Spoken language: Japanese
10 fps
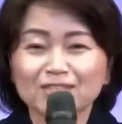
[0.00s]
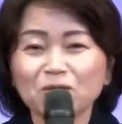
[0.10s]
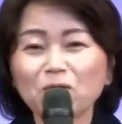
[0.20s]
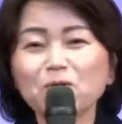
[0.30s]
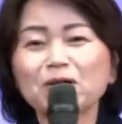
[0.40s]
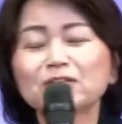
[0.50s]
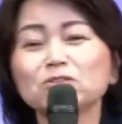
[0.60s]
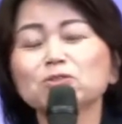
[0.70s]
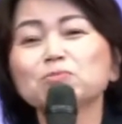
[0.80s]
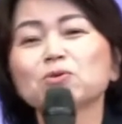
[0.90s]
そうは言
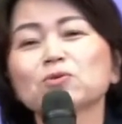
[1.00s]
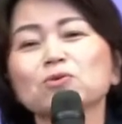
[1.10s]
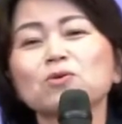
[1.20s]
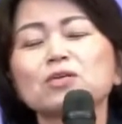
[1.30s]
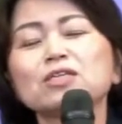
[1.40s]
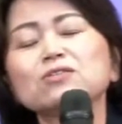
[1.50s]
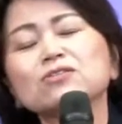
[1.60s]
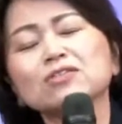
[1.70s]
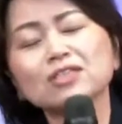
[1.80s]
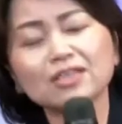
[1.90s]
うものの、傷
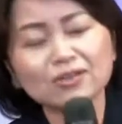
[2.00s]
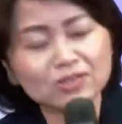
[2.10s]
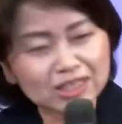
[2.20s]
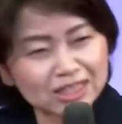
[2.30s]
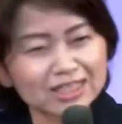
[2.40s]
ついてるし。